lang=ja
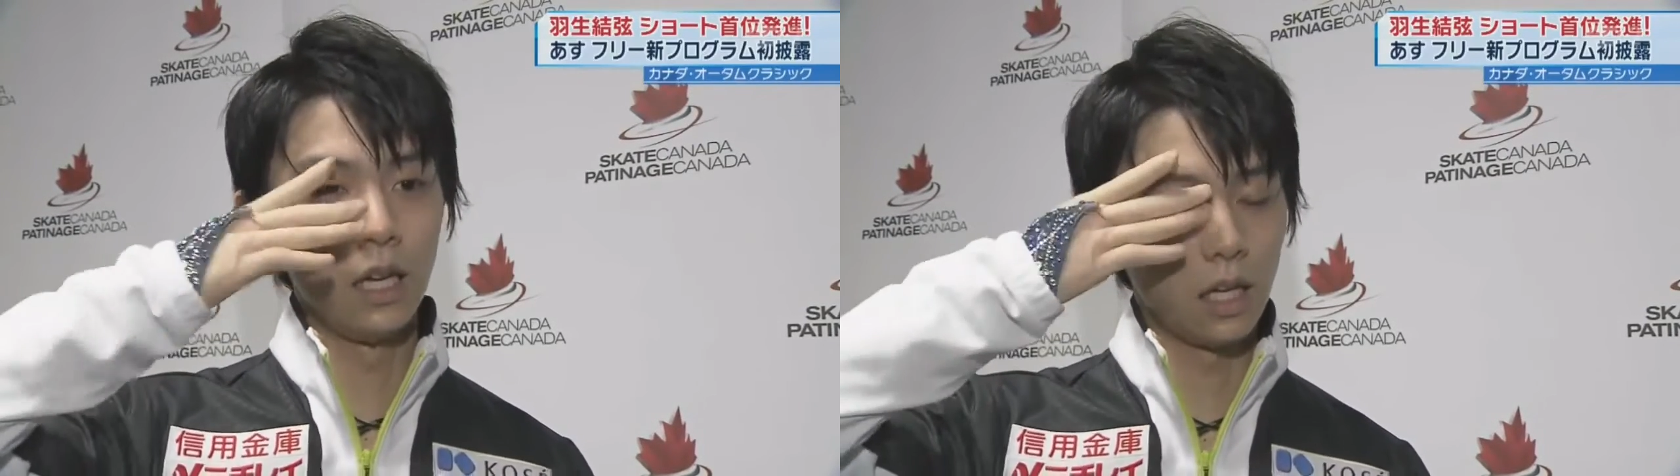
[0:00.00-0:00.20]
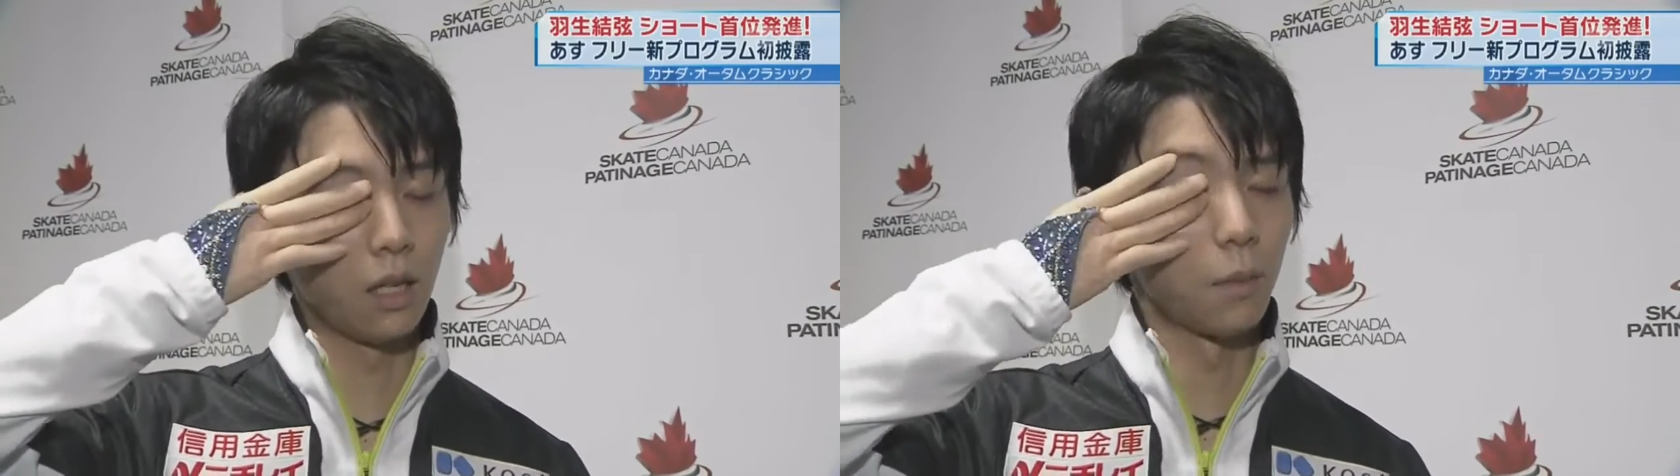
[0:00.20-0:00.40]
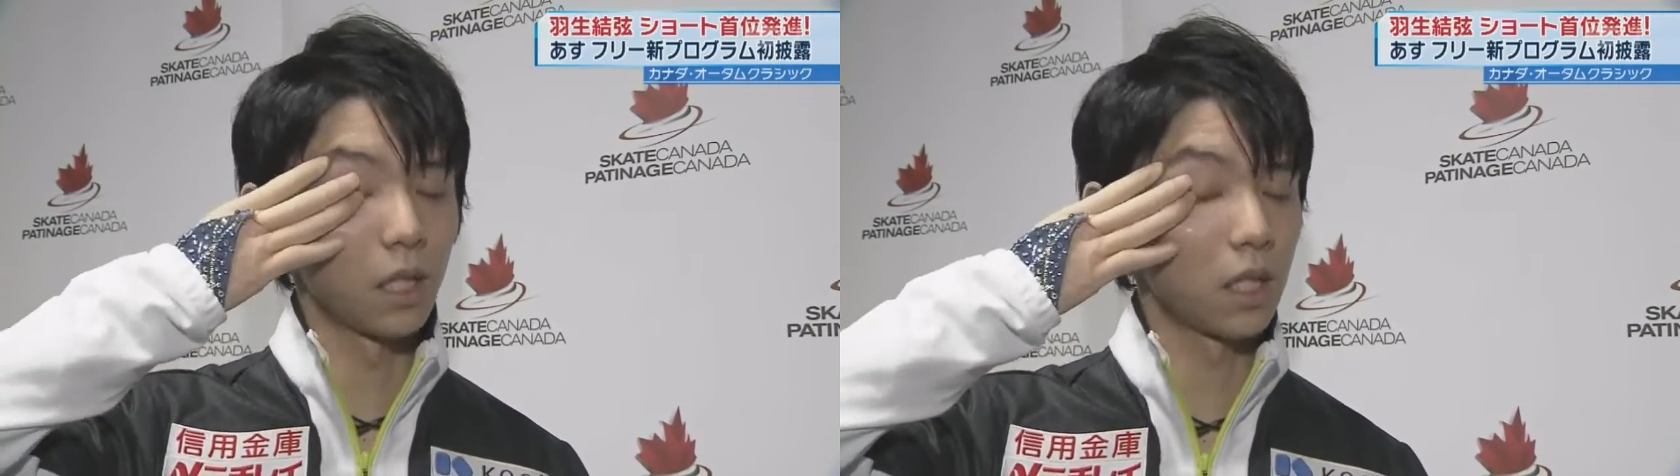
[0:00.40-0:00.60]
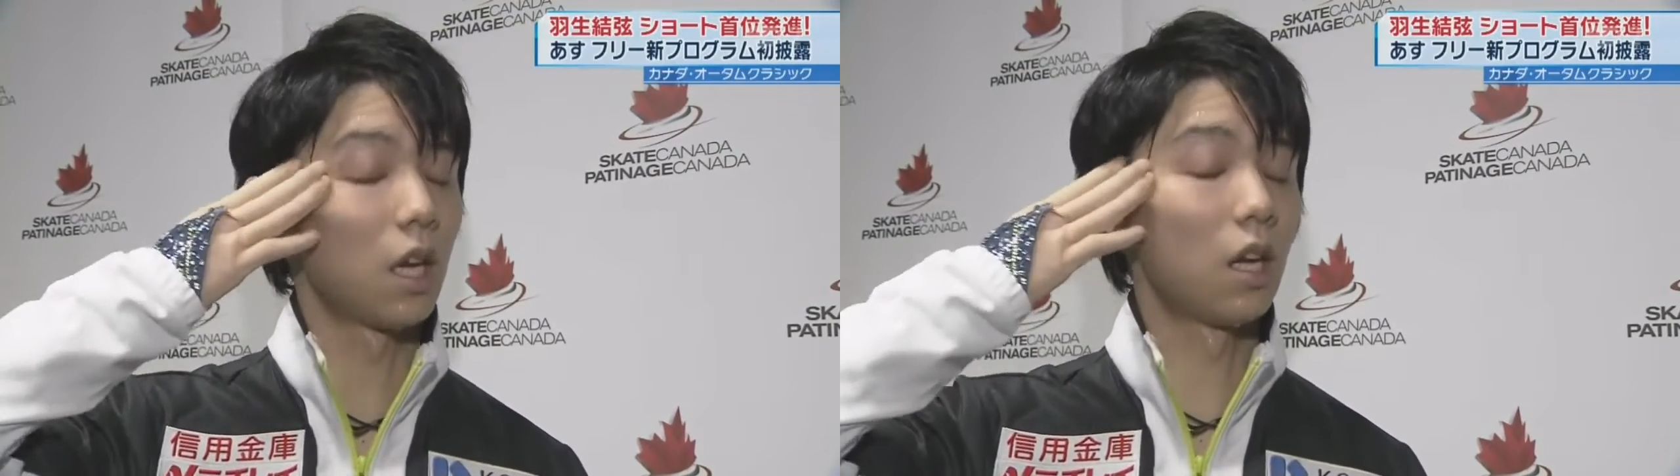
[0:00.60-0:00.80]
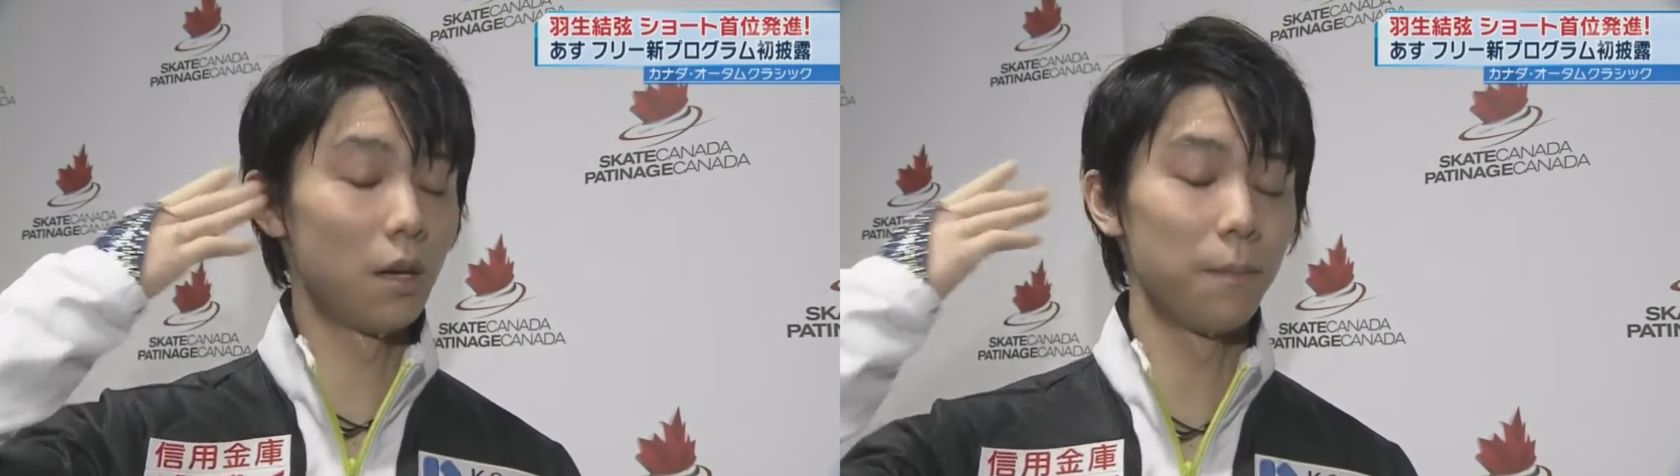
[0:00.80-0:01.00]
やってました
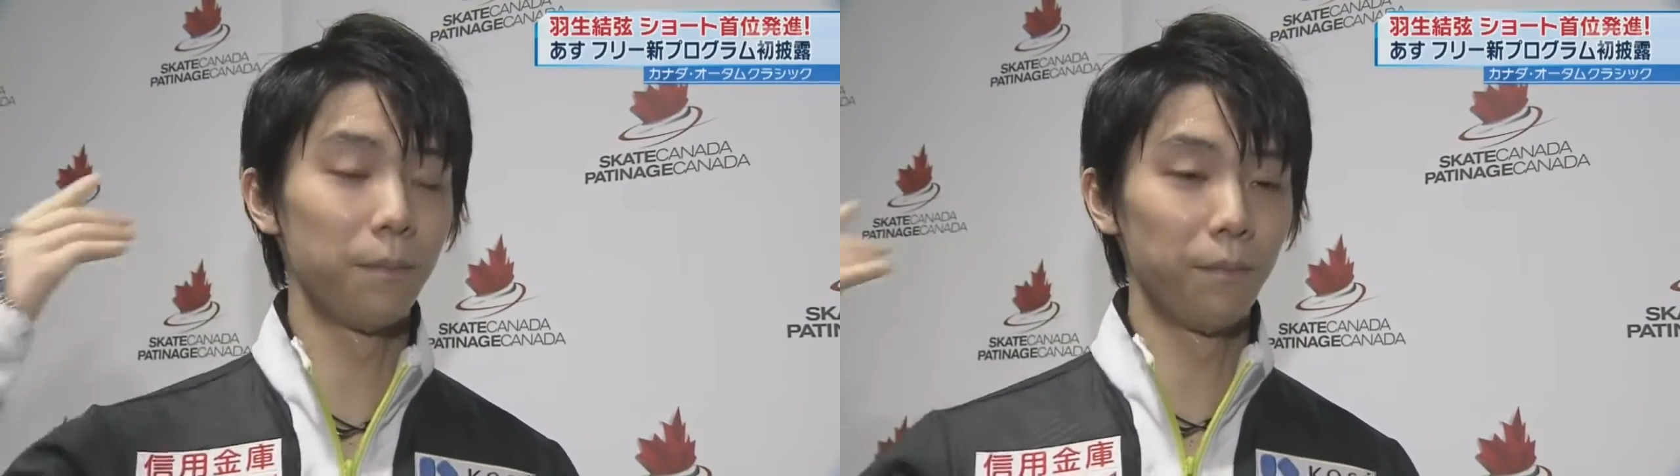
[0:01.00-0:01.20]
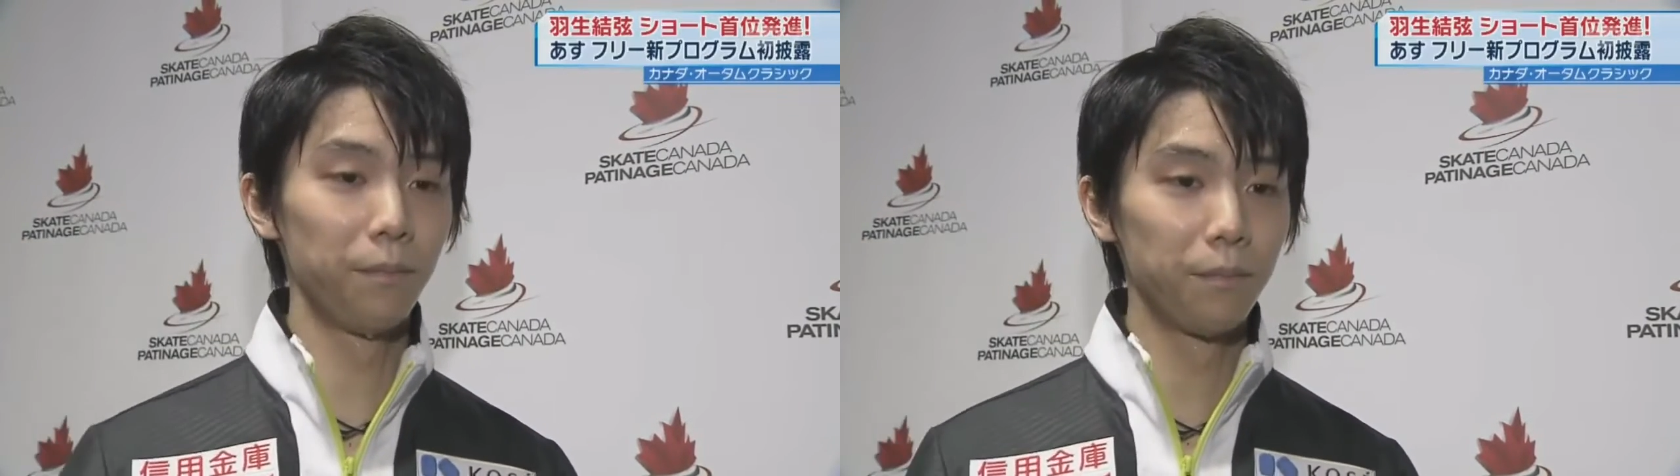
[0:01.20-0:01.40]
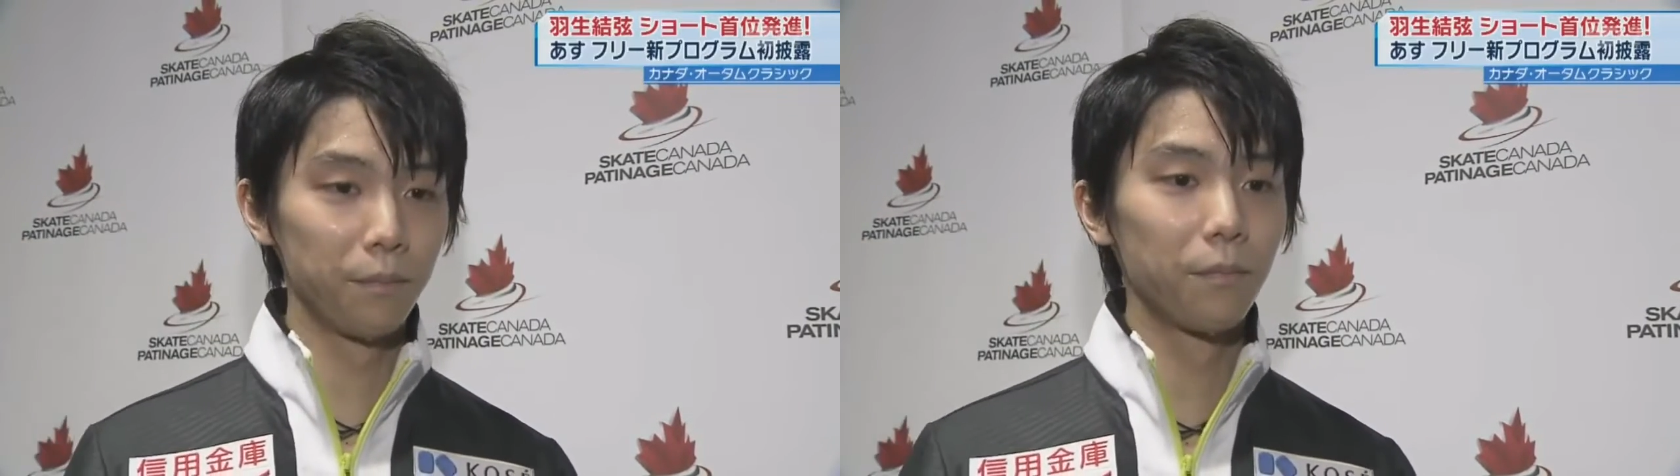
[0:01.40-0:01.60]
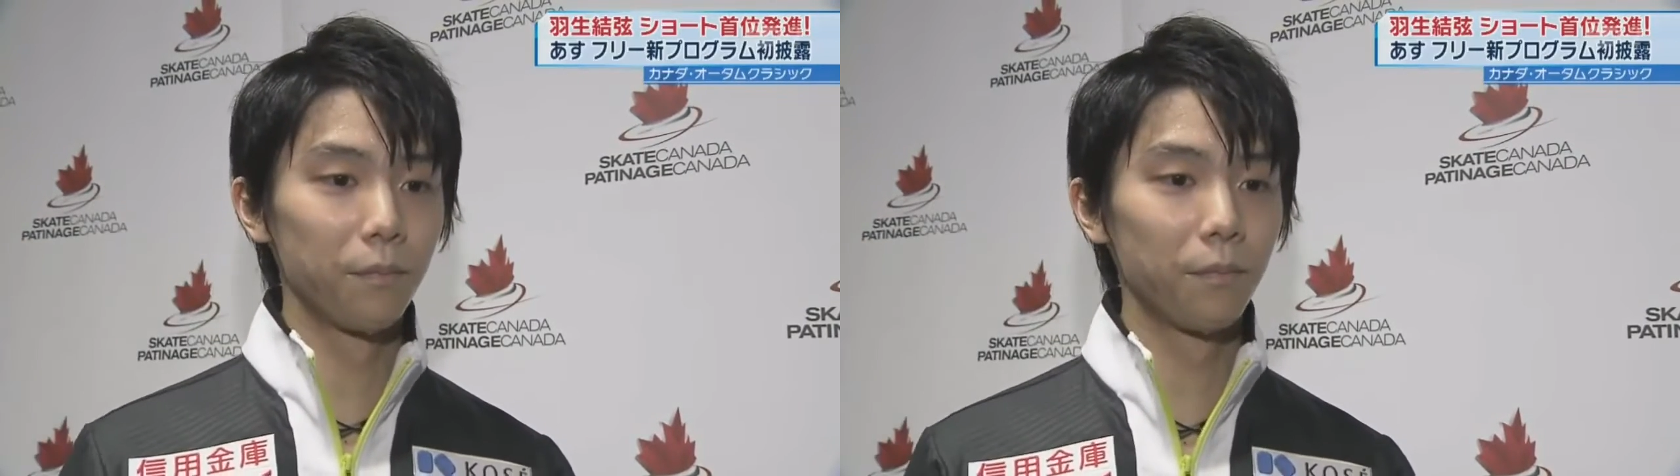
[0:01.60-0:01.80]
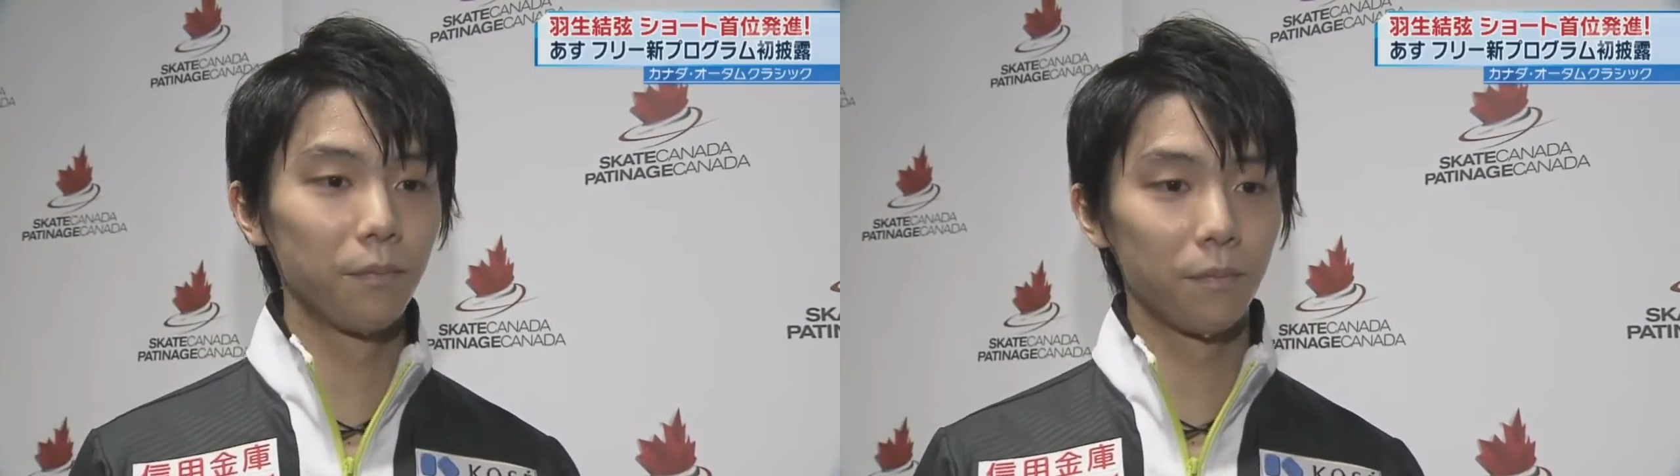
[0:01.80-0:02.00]

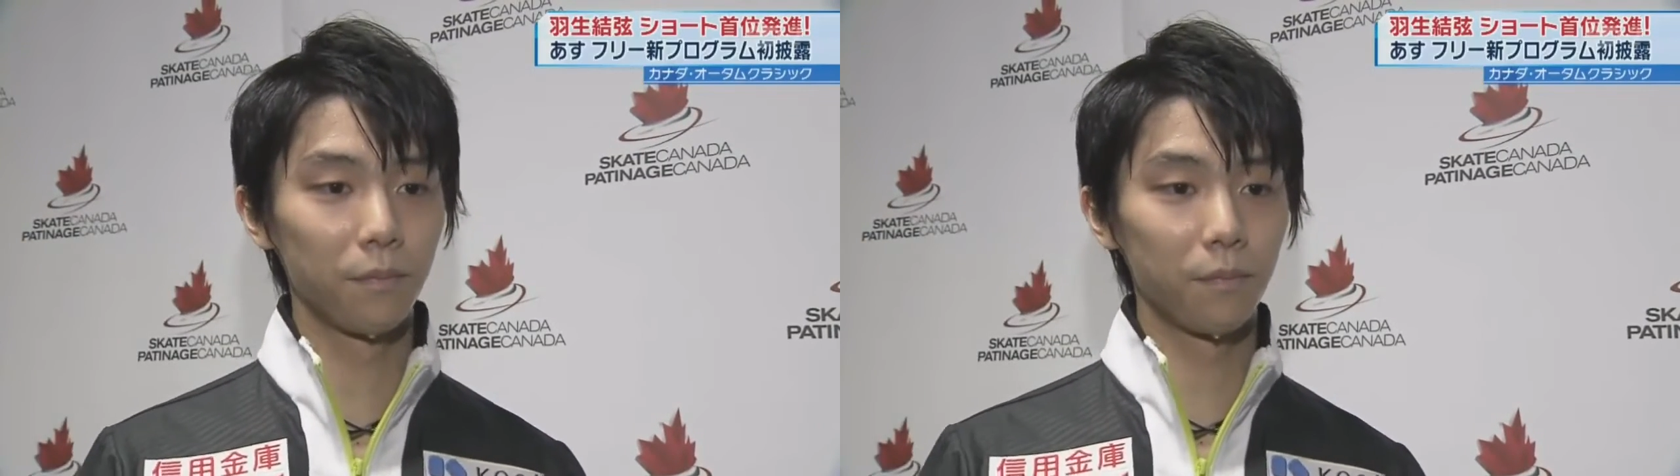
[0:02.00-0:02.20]
あ